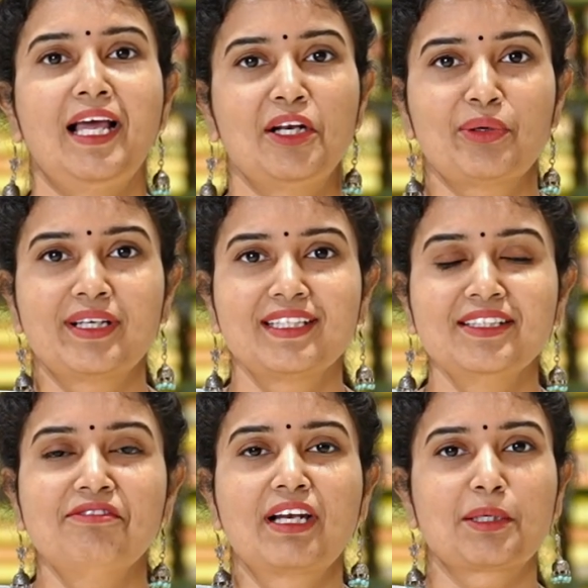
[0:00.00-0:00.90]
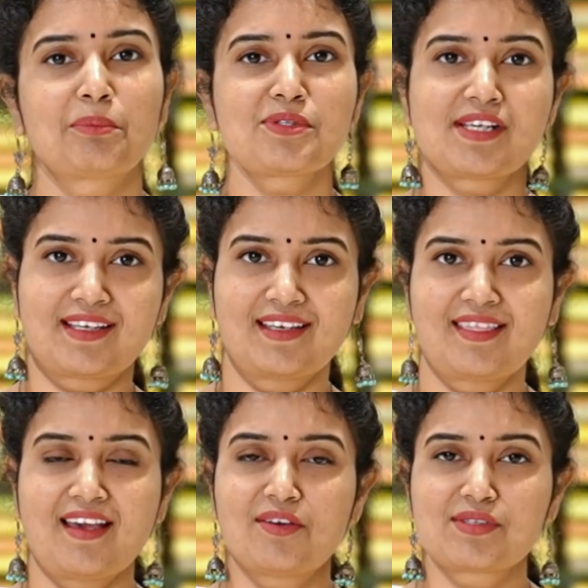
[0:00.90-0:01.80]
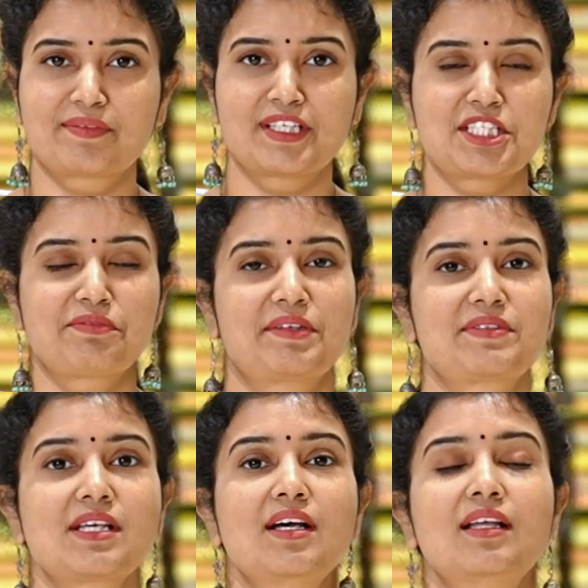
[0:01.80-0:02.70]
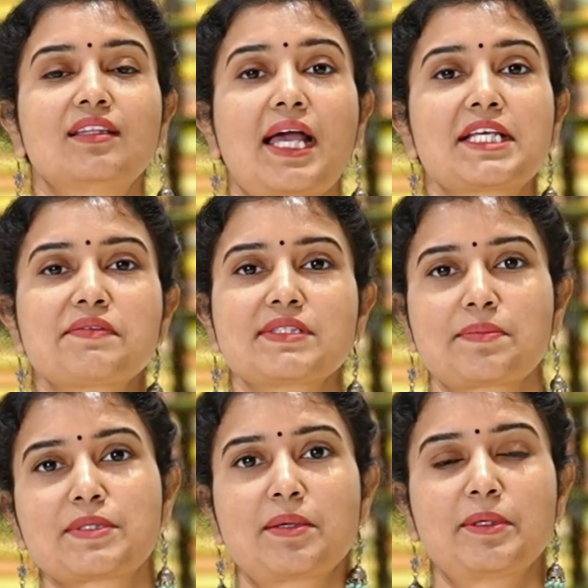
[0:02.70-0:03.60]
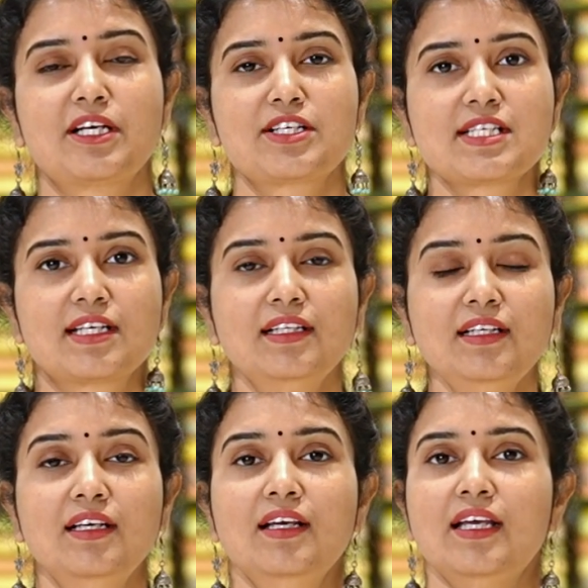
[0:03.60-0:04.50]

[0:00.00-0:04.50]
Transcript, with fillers: హలో అండి వెల్కమ్ టు సఖీ ద హౌస్ ఆఫ్ కంచి వీవ్స్ థ్యాంక్స్ ఫర్ సబ్స్క్రైబింగ్ అవర్ ఛానల్